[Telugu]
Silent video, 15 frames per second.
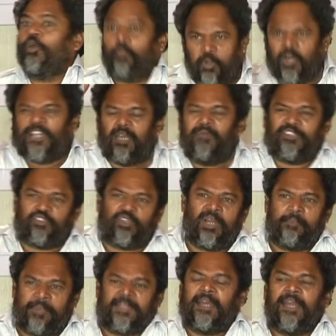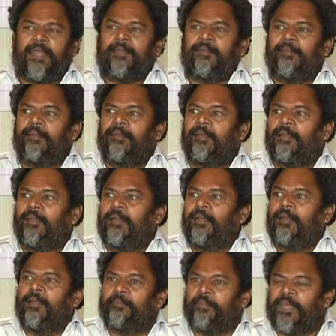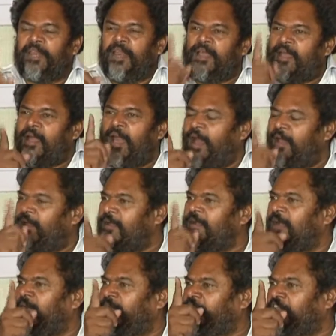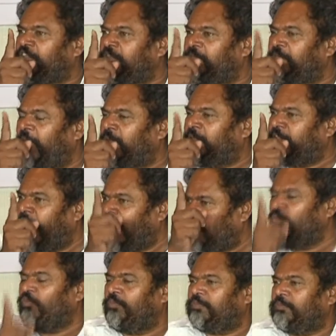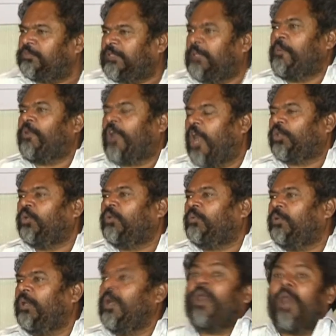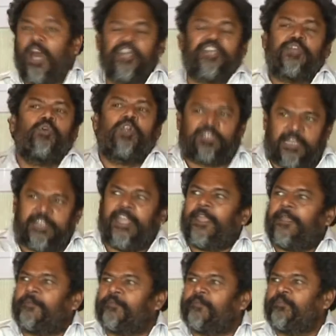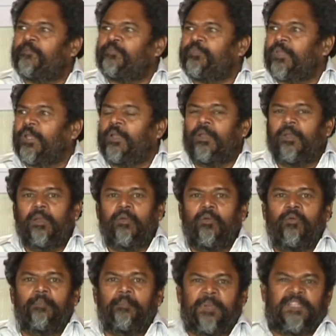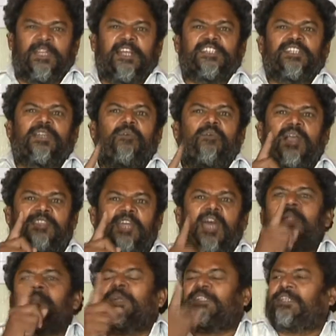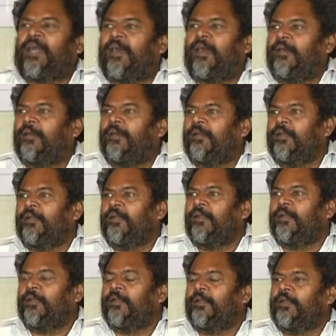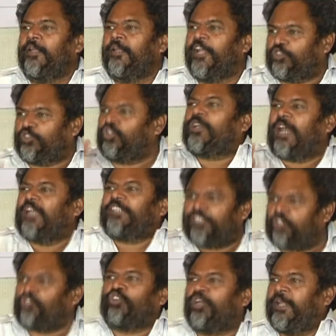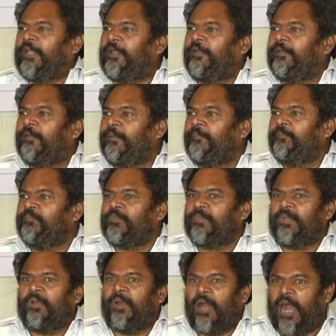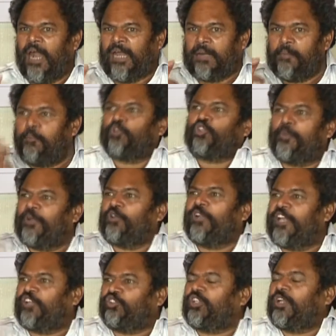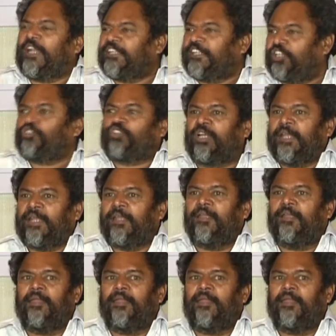పునాదులు వేస్తున్న ప్రజల్ని మీరు ఆ రకంగా అండం సబబు కాదు అని రివోల్ట్ అయ్యి ప్రజలకు ఇచ్చిన వాగ్దానాలు మరిచిన ఈ క్షుద్ర రాజకీయ శక్తుల్ని అక్రమ పొత్తులు పెట్టుకున్న ఈ క్షుద్ర రాజకీయ శక్తుల్ని